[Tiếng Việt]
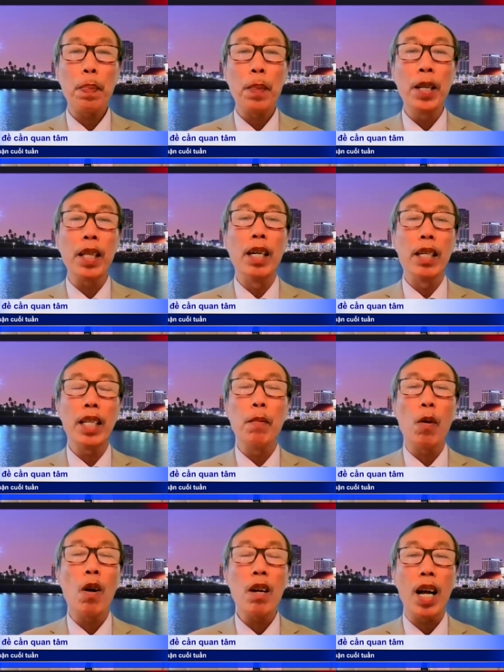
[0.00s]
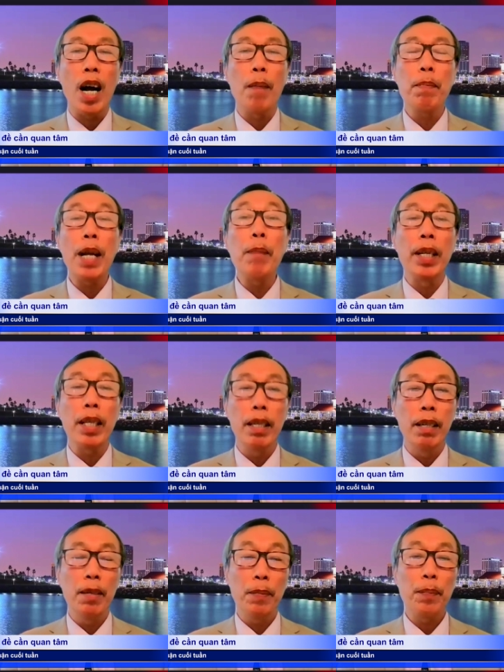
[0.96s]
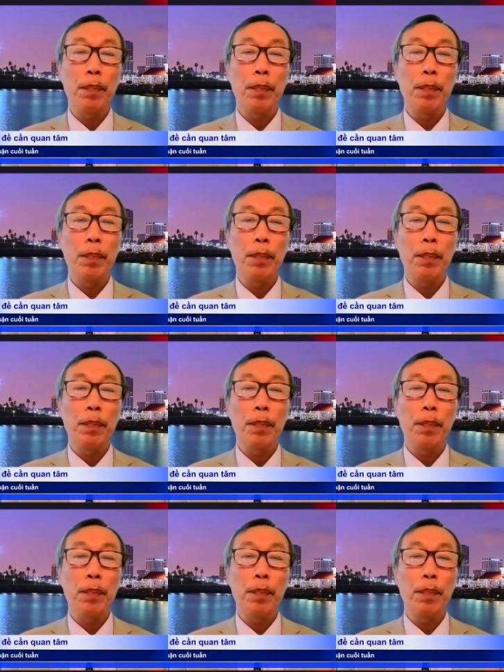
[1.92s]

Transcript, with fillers: tương tự như một con cọp đang bị thương